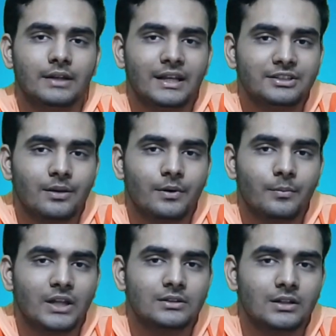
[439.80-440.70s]
नेक्स्ट यहाँ पर
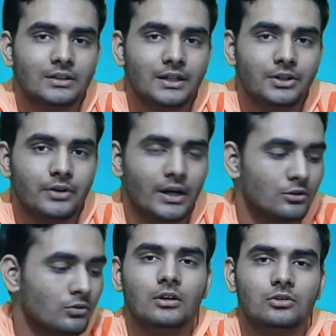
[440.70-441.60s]
हम बात करते हैं
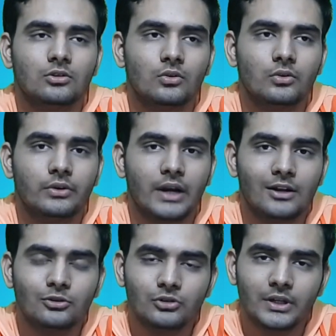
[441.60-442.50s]
ट्रेलो तो
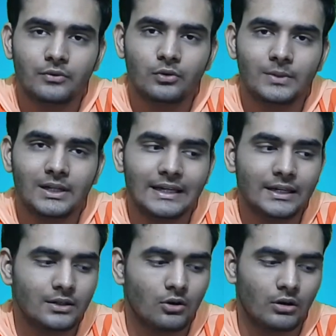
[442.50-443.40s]
ट्रेलो जो है वो मतलब
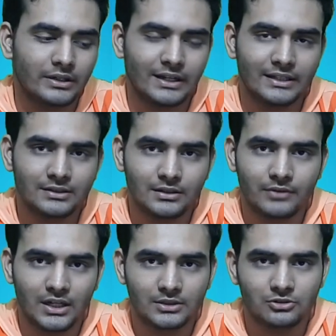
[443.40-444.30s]
एक
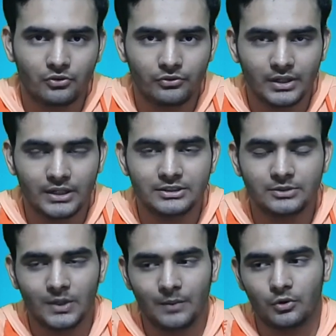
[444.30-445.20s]
ऑर्गेनाइज़र वाला सॉफ्टवेयर है
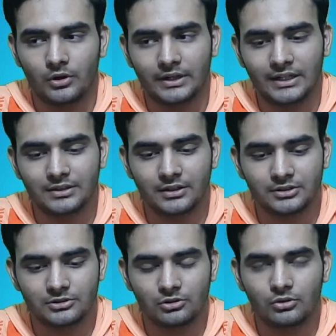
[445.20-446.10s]
जिसमें आप ऑर्गेनाइज
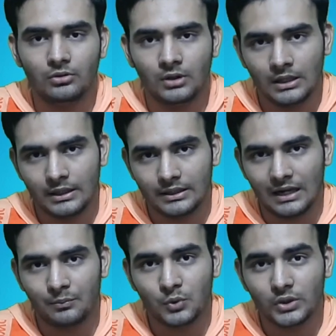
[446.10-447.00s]
रख सकते हो
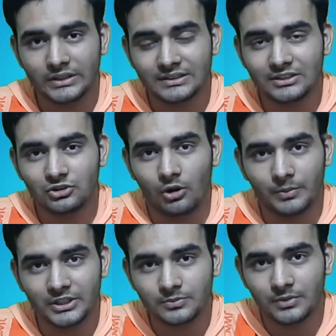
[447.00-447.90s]
कि आपको किस किस
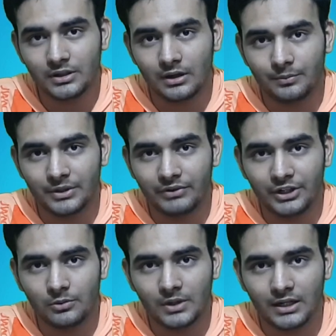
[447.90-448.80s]
टॉपिक्स पर अपनी
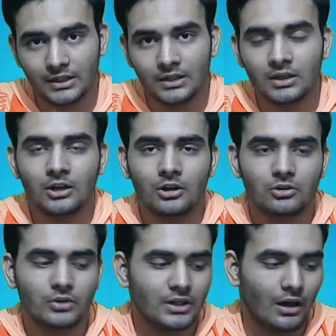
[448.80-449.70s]
वीडियो बनानी है
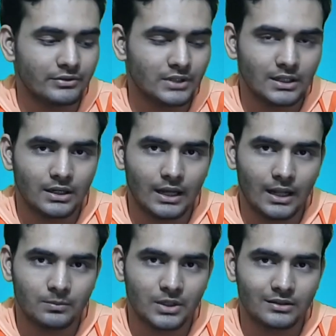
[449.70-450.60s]
तो ये काफ़ी ज़्यादा
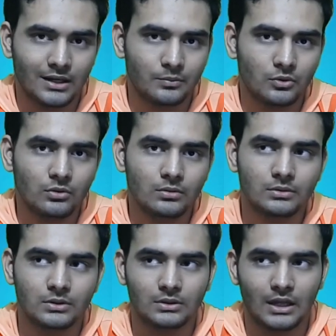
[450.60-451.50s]
हेल्प करता है आपको
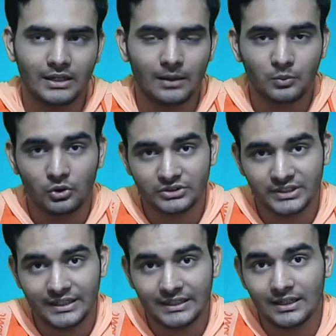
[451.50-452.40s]
ताकि आप
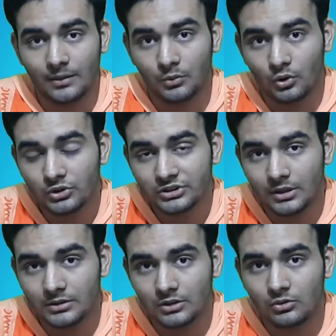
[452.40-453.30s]
कॉन्स्टेंटली अपलोड्स
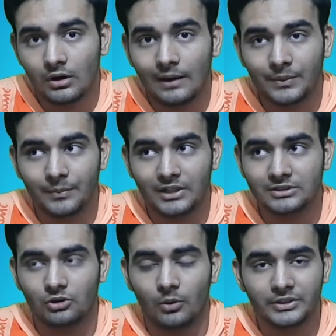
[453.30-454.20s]
कर सको आपके
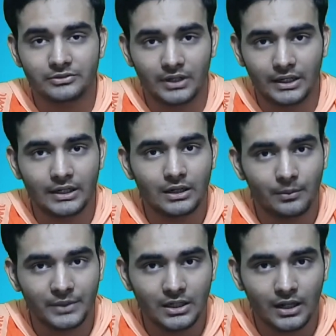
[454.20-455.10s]
पास टॉपिक्स वगैरह की
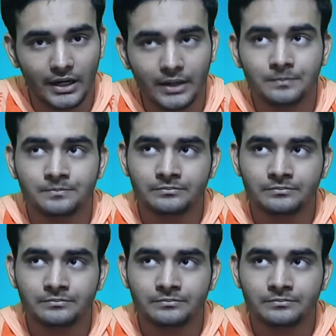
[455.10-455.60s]
कमी ना रहे